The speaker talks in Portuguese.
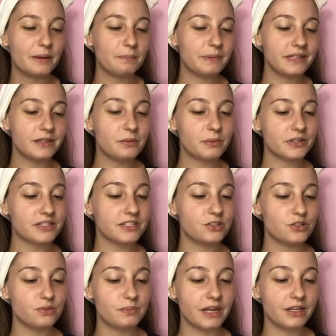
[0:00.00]
Repita o
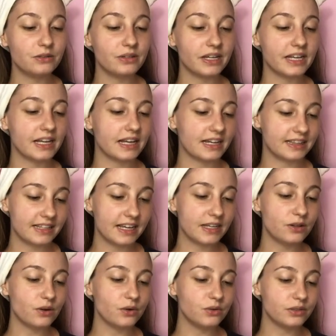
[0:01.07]
procedimento até
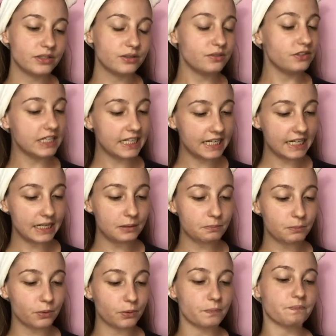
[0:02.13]
que o algodão fique
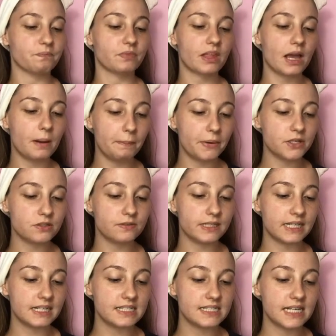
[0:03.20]
limpo. Após
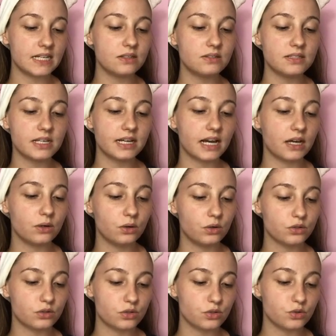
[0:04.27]
finalizado, secar o
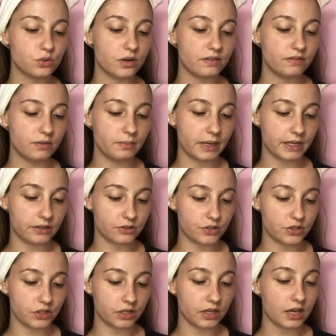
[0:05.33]
rosto
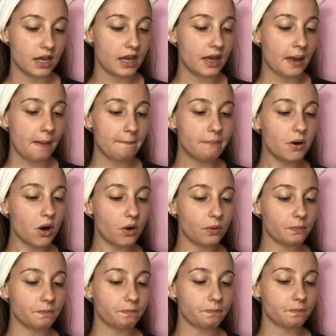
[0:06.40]
suavemente.
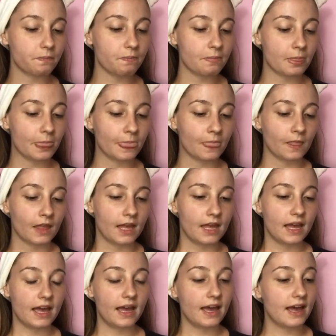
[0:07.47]
Bom,
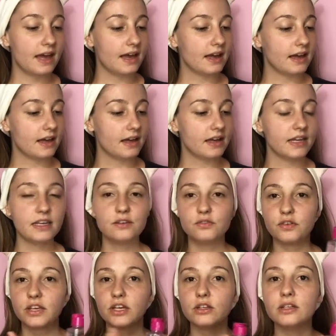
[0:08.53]
é,
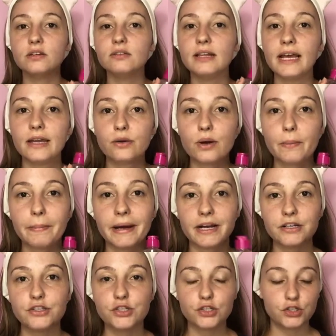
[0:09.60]
enfim, eu não leio a
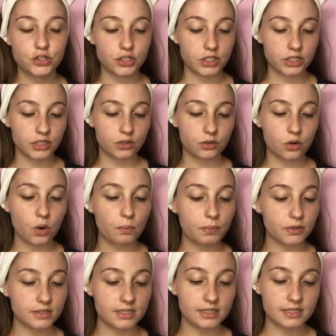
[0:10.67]
parte de
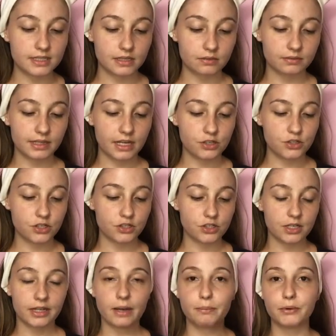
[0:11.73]
composição, tá,
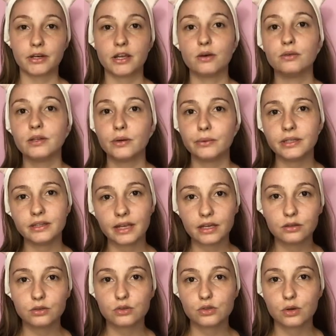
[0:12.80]
gente? Até porque eu não
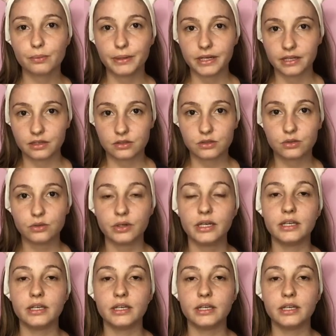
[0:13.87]
entendo sobre isso.